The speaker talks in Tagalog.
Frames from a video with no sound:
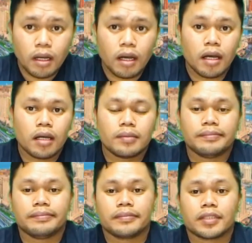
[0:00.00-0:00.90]
uh,
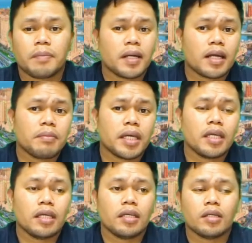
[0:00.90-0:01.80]
kapag ka
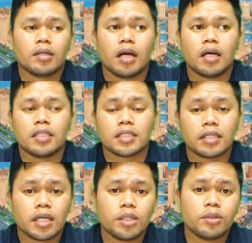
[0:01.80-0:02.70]
may uh,
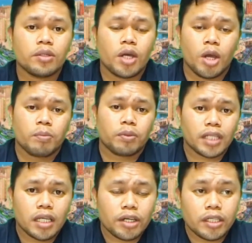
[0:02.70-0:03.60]
slot na kayo,
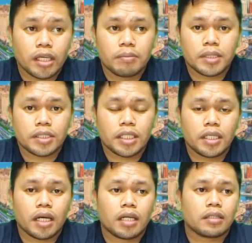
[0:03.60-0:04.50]
punta lang kayo ng
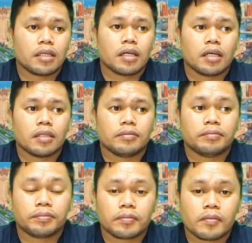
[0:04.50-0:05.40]
embassy at uh,
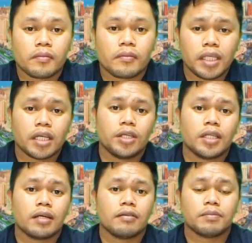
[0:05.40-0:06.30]
kayo
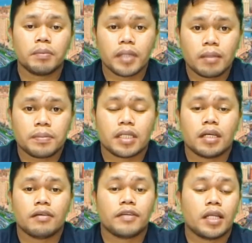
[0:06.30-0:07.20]
ng papel
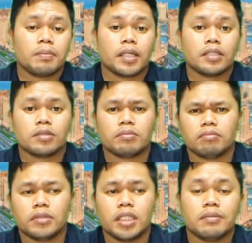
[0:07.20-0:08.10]
para fill upan.
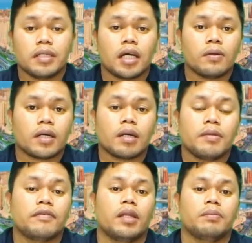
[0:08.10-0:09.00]
Hindi naman gaano
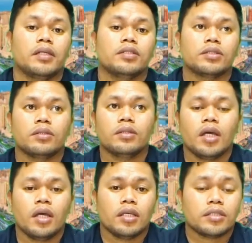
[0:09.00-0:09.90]
karaming fill upan. So,
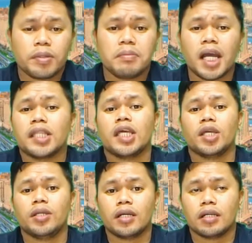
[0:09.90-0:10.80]
syempre mag-aantay
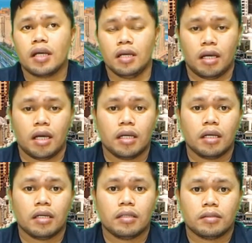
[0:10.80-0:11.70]
kayo ng
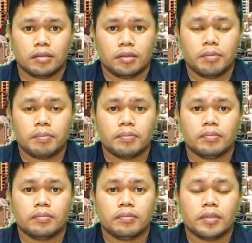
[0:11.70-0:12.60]
uh,
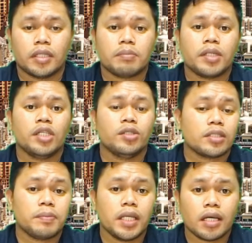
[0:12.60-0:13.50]
number ninyo
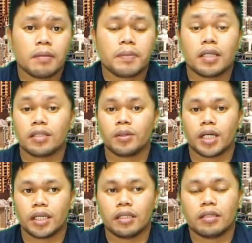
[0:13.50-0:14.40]
sa pila para
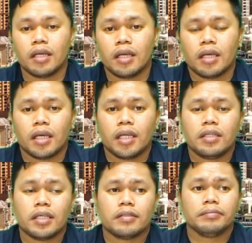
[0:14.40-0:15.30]
tawagin.
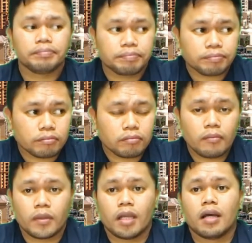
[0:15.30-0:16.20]
And then,
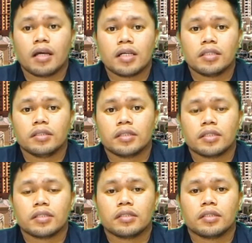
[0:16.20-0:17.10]
uh,
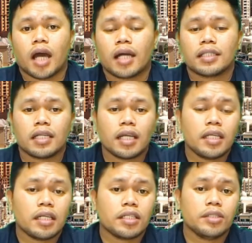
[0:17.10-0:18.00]
ang
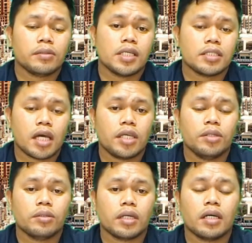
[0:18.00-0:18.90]
dadalhin lang ninyo guys ay
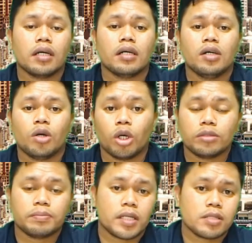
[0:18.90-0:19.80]
yung uh,
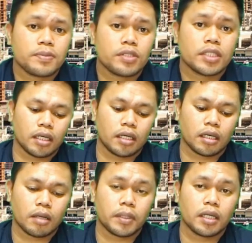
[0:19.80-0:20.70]
old passports.
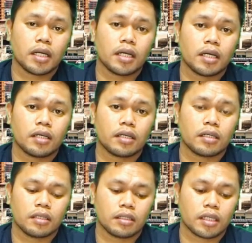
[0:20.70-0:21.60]
Uh, kapag uh,
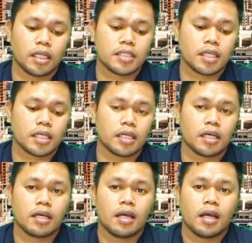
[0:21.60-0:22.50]
releasing ka
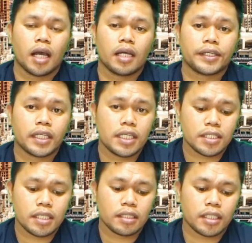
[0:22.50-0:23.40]
na, ang
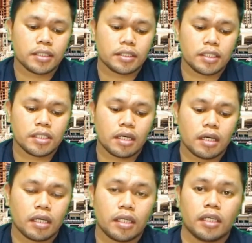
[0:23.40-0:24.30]
releasing guys is
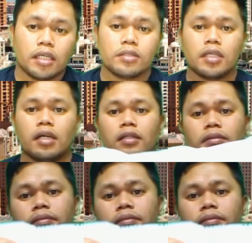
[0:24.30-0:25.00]
uh, ito siya.